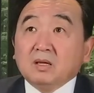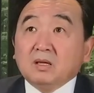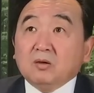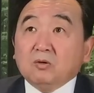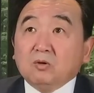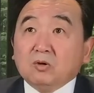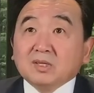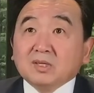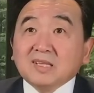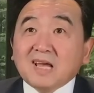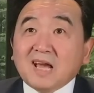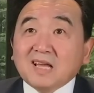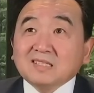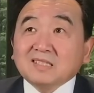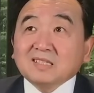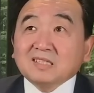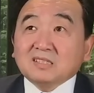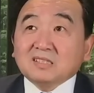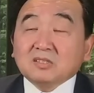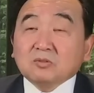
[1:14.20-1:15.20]
我跟大家
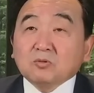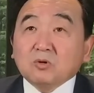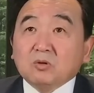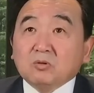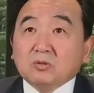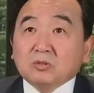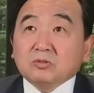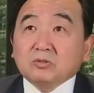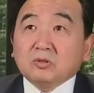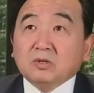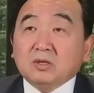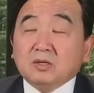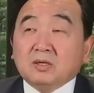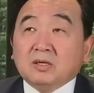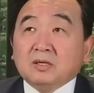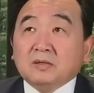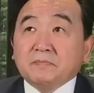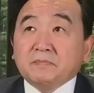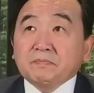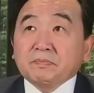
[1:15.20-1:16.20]
解释过，我说，
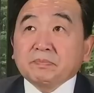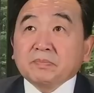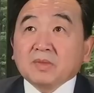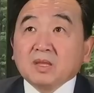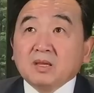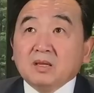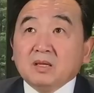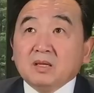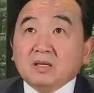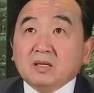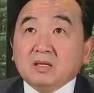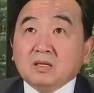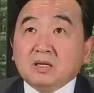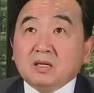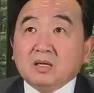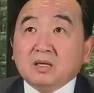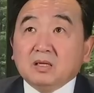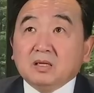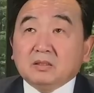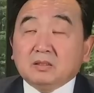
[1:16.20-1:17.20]

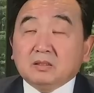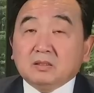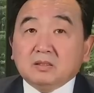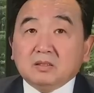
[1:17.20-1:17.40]
呃，